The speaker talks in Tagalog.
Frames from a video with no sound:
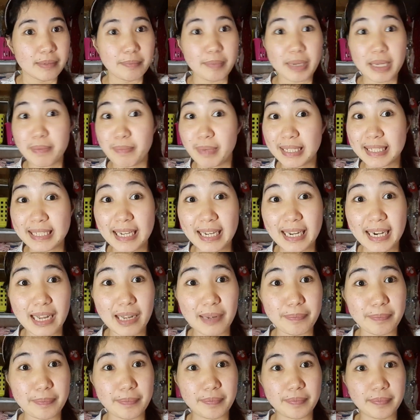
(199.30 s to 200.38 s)
may
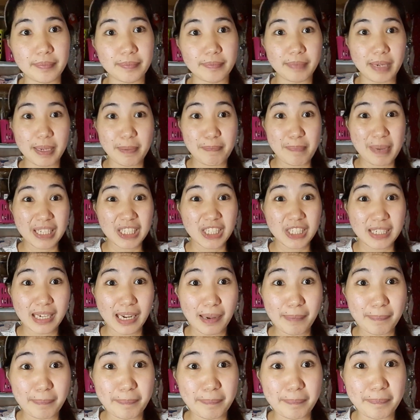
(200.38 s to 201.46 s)
masarap, may
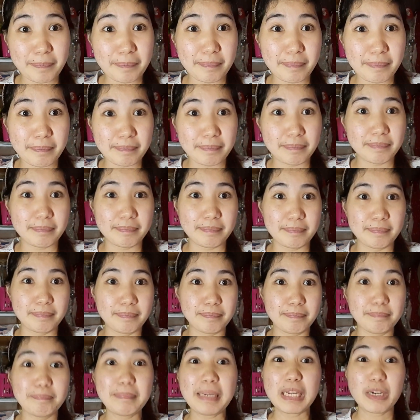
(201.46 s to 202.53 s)
pacham,
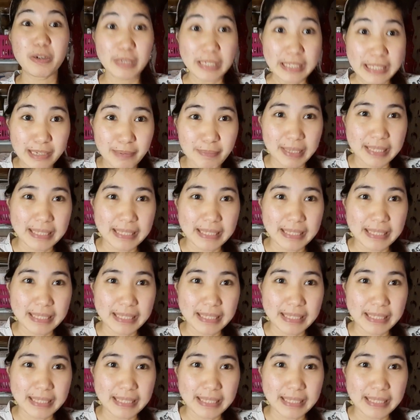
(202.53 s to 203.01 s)
merong hindi